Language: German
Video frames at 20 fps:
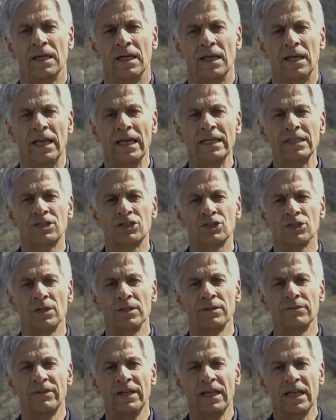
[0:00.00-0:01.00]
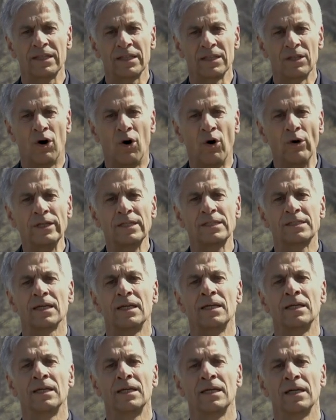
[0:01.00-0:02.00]
längst schon werden
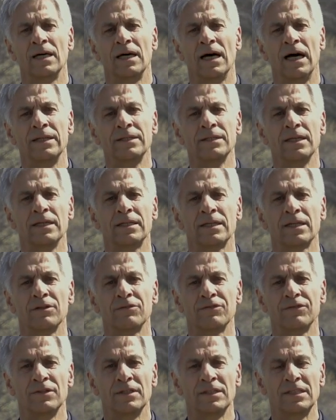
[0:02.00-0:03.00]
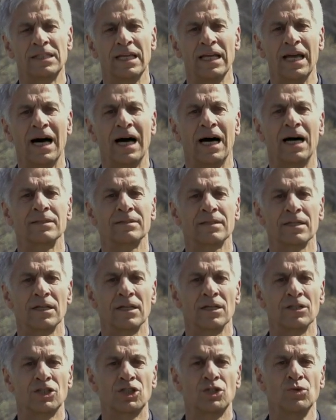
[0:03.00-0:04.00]
Häuser angegriffen,
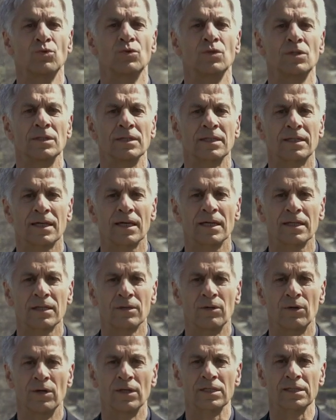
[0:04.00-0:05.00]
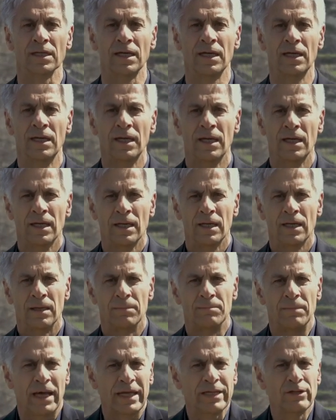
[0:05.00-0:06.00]
Theater, Schulen, Krankenhäuser.
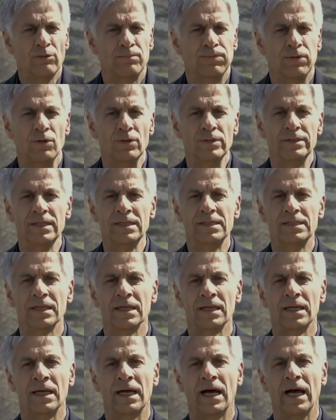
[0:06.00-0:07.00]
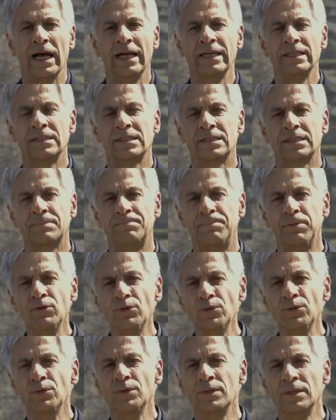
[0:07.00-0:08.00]
Mariupol, diese einst
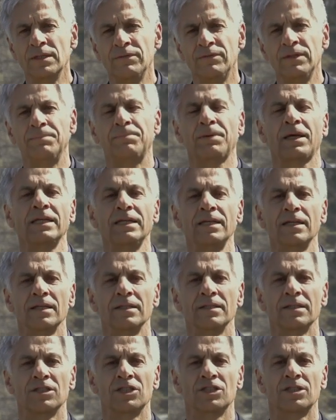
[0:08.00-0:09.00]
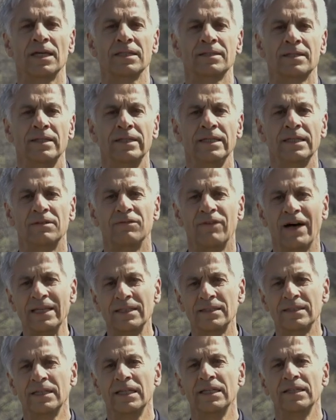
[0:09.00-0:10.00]
blühende, vibrierende Stadt, liegt
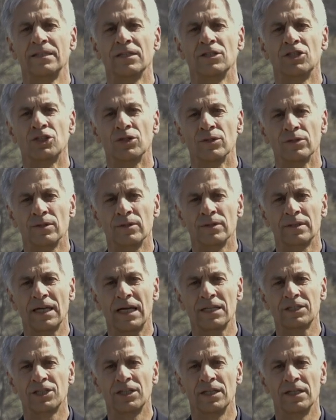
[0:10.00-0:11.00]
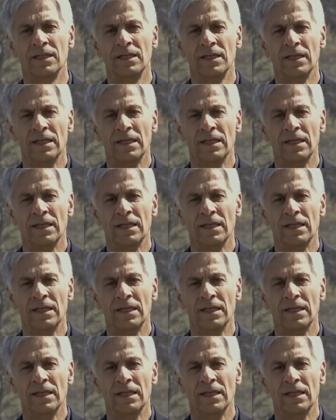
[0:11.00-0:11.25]
weitgehend in Schutt und Asche.